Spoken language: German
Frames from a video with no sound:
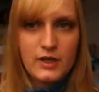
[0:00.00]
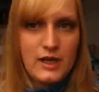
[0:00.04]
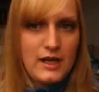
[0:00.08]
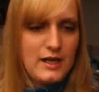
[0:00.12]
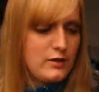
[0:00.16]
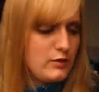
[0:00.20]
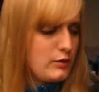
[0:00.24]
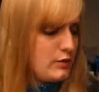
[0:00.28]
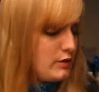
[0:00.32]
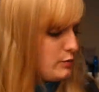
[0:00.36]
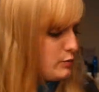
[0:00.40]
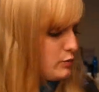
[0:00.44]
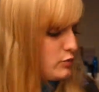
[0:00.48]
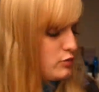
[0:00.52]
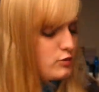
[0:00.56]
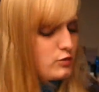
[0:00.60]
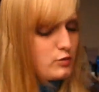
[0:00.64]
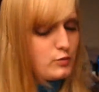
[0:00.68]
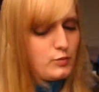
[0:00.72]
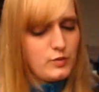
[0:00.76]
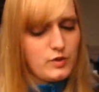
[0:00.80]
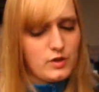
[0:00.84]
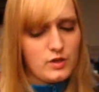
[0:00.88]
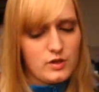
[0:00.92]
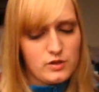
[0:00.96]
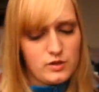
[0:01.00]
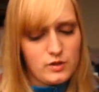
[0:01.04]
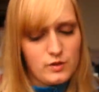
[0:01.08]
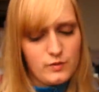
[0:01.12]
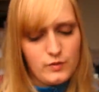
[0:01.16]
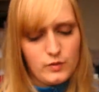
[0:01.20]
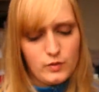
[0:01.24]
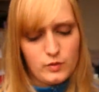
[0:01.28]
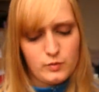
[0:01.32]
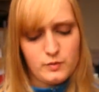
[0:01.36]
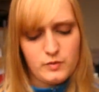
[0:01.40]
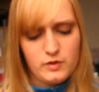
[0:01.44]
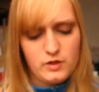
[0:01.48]
Also ich musste mir das
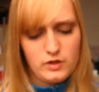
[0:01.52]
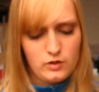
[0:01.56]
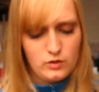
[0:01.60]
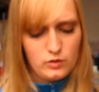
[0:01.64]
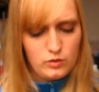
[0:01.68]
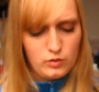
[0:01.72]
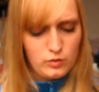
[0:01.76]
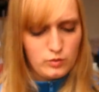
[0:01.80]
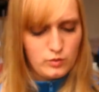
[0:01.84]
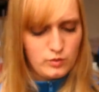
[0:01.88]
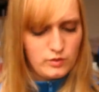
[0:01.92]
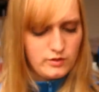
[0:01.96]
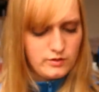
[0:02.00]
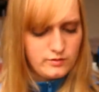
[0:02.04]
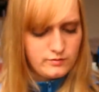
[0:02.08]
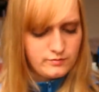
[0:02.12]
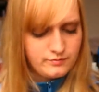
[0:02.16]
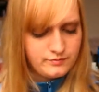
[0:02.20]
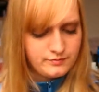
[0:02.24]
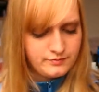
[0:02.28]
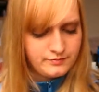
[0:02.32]
irgendwie unbedingt holen.